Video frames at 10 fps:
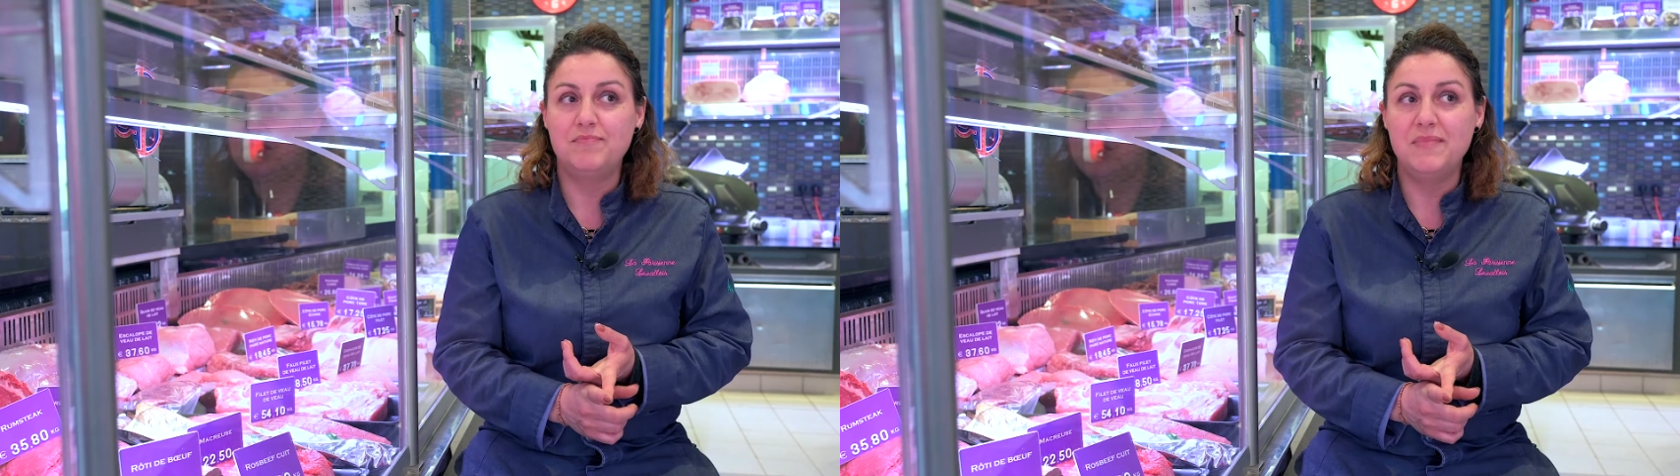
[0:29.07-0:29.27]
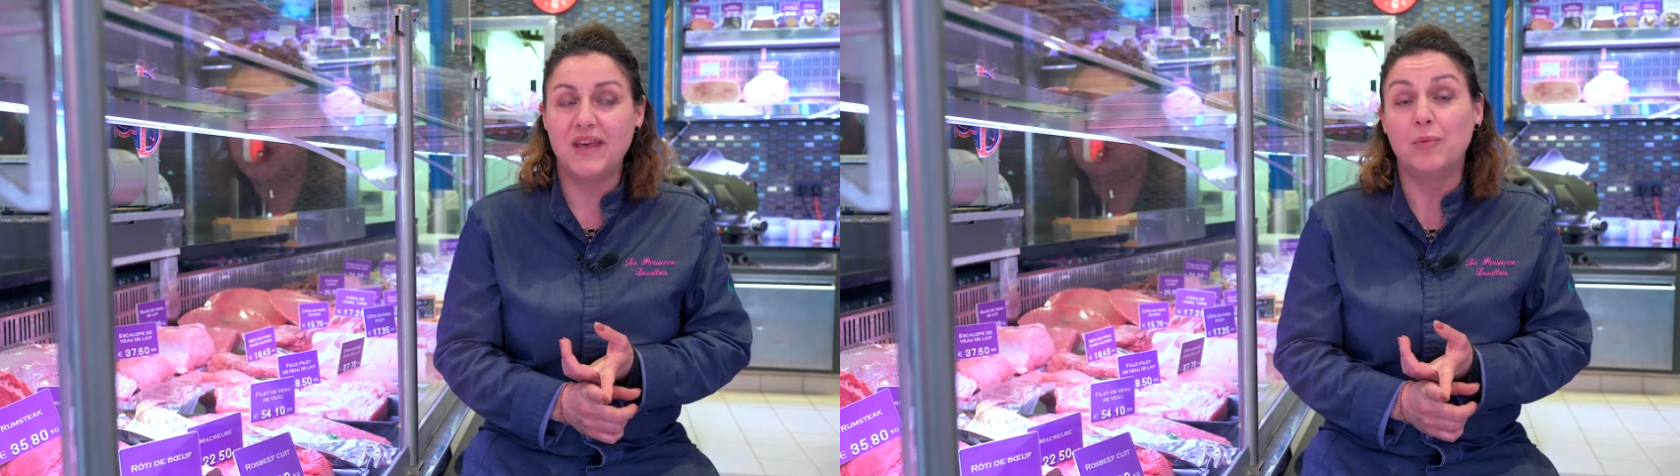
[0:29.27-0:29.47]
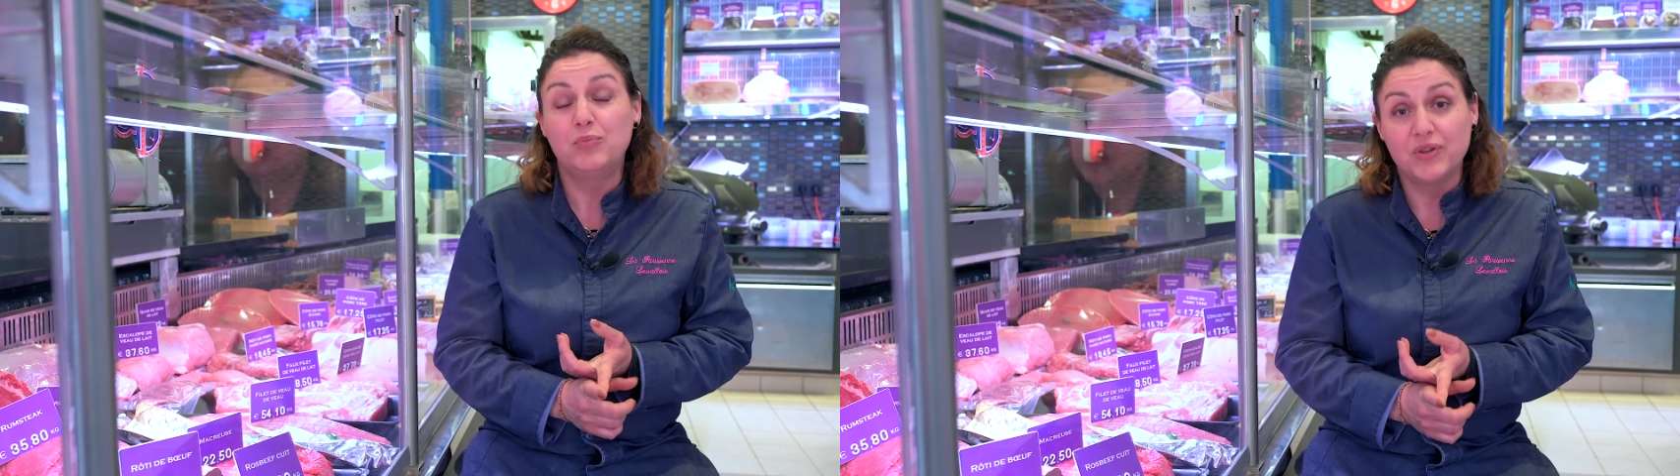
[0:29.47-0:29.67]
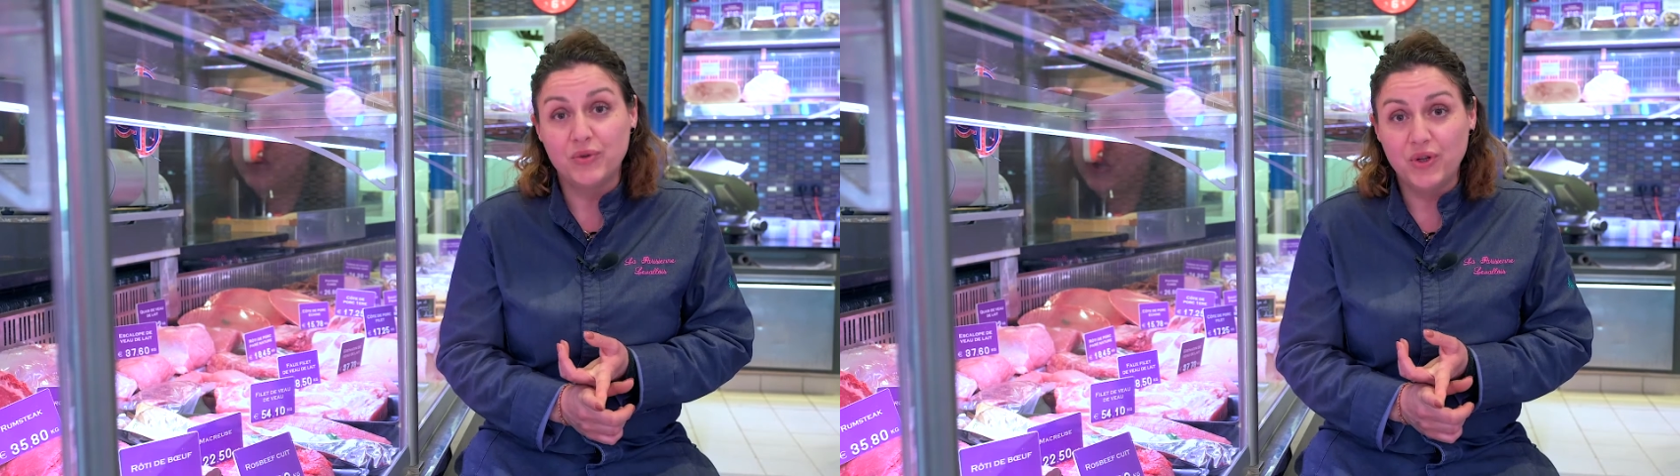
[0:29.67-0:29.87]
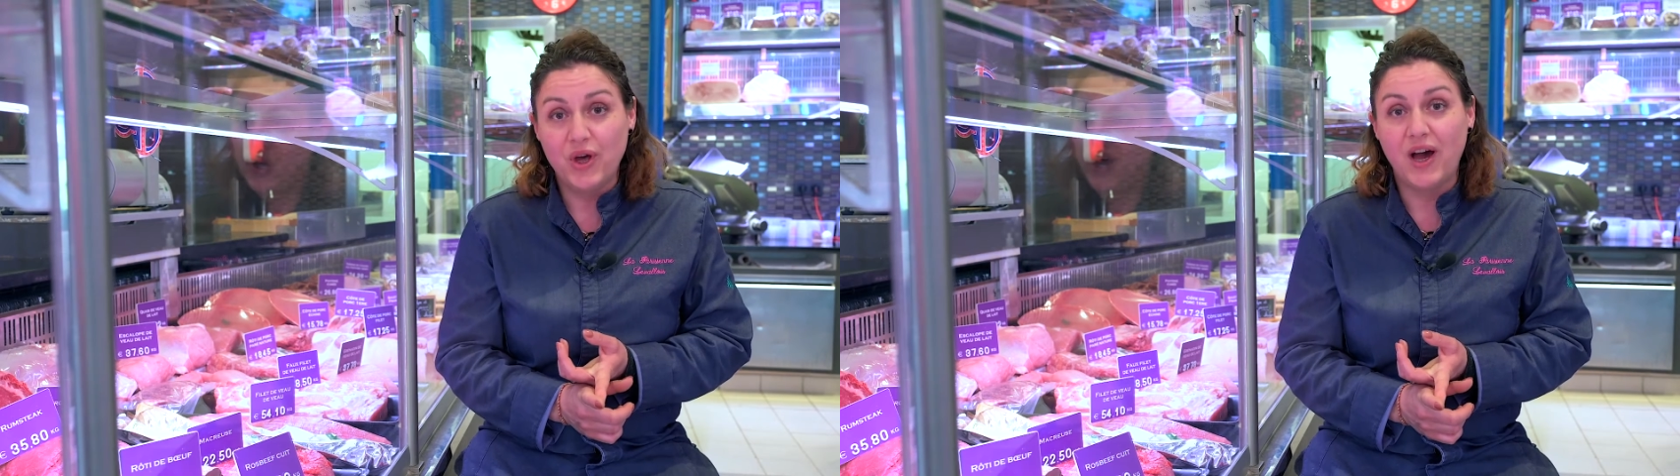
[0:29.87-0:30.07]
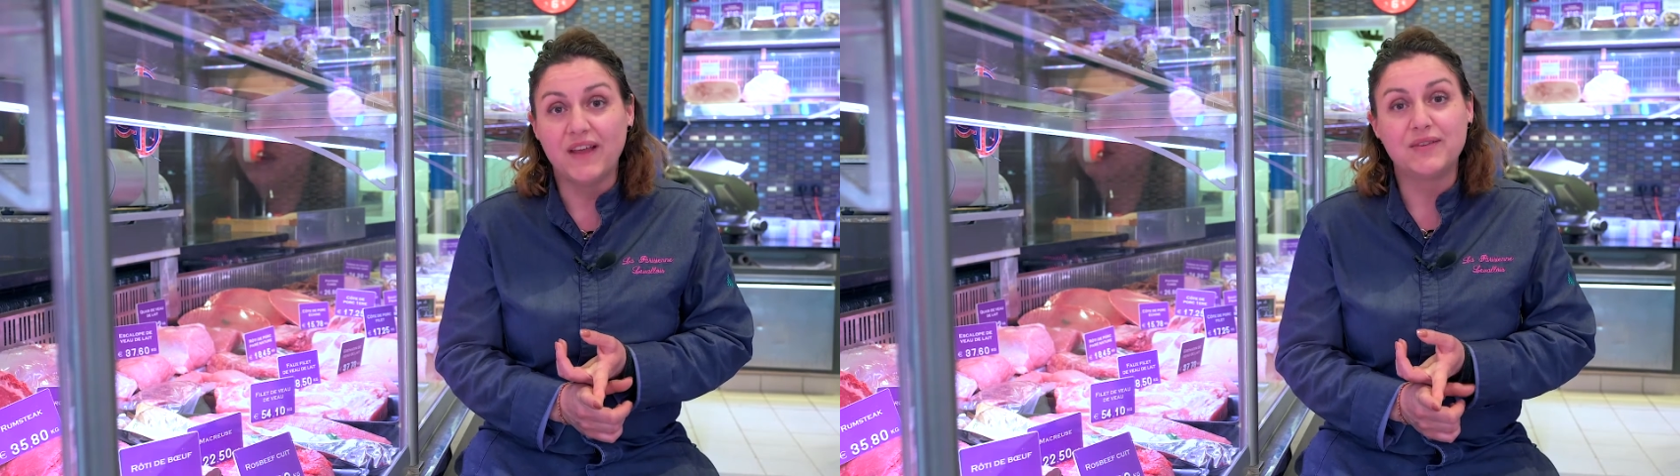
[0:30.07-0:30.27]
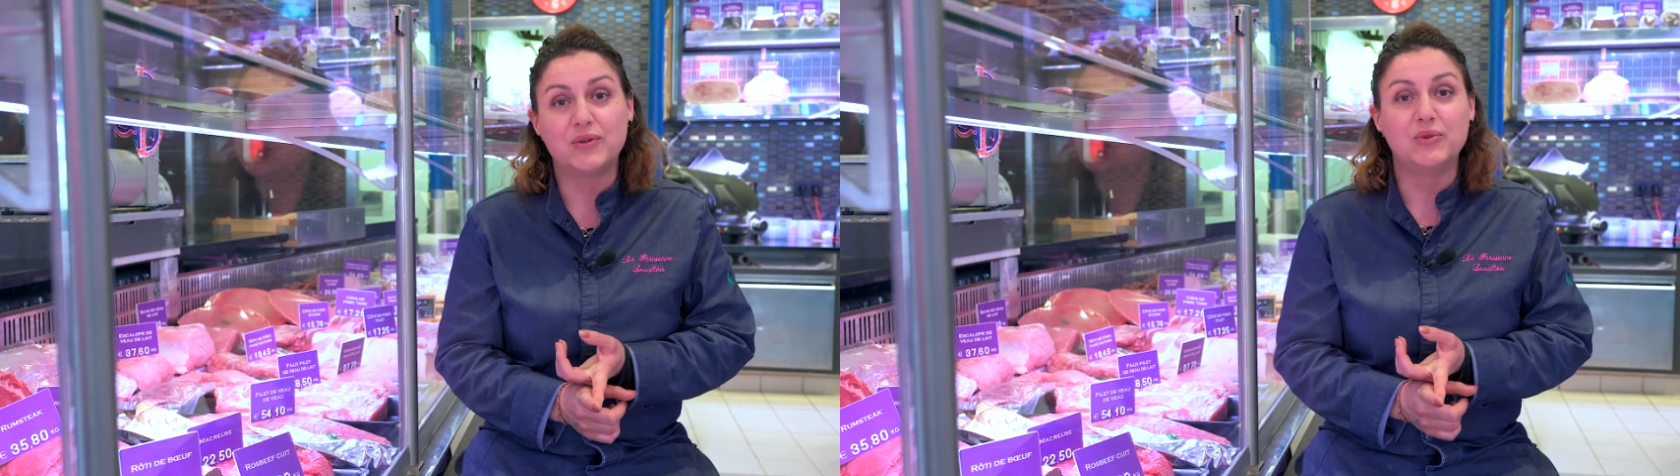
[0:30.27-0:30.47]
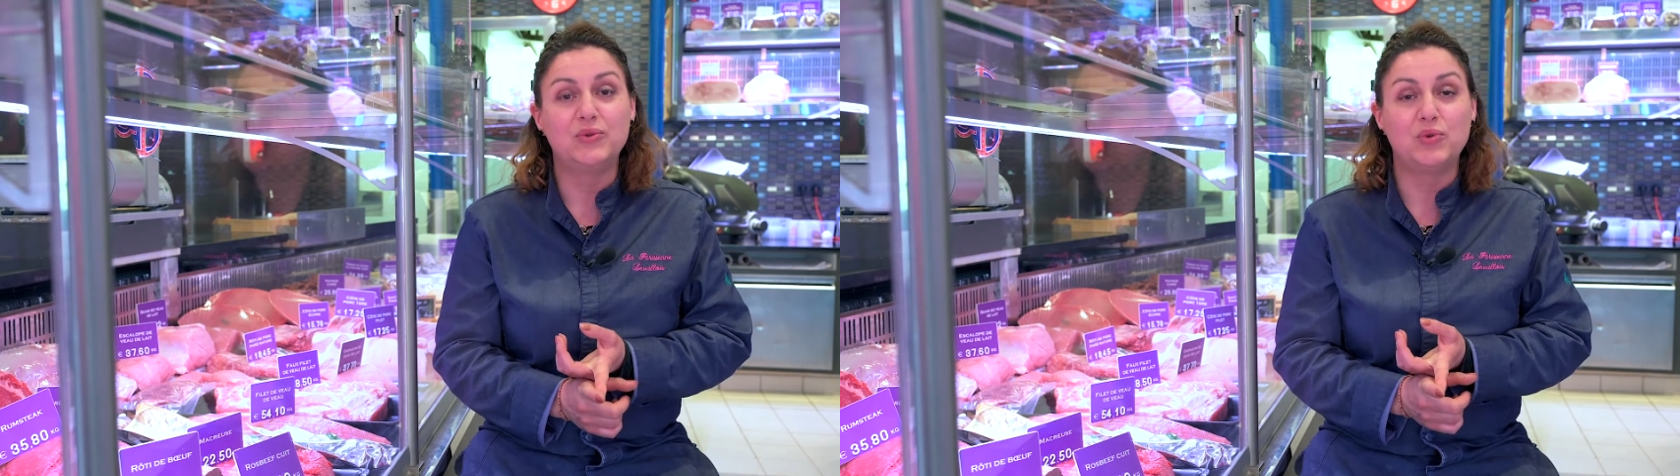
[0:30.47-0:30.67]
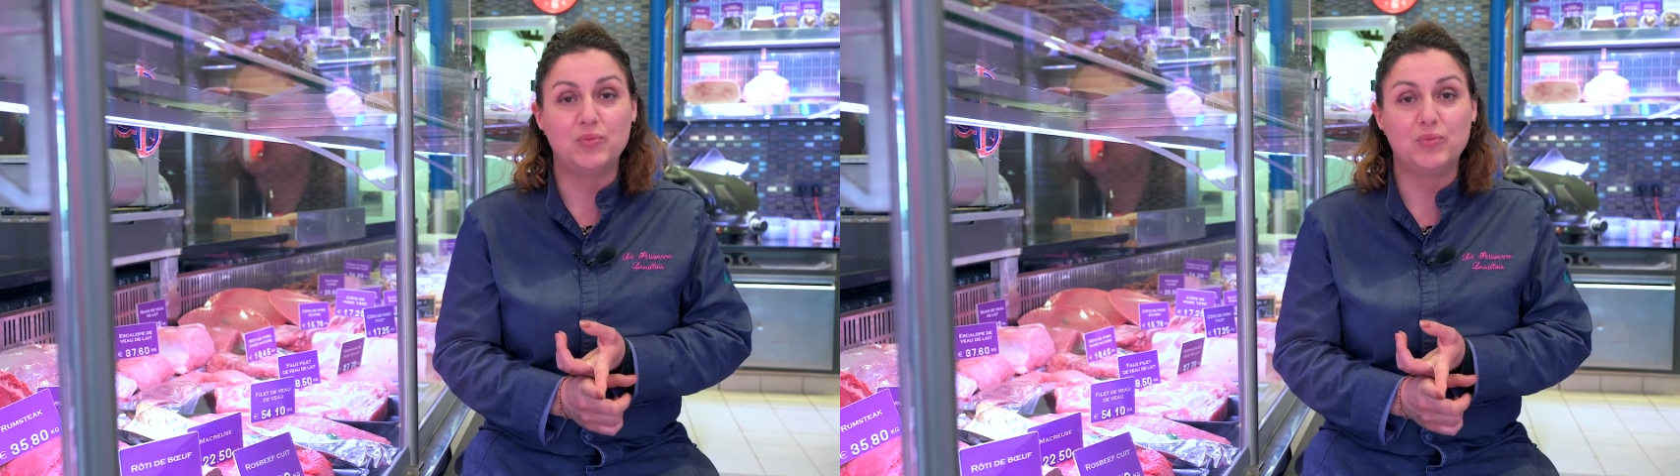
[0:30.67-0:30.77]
mets un point d'honneur à ce que tout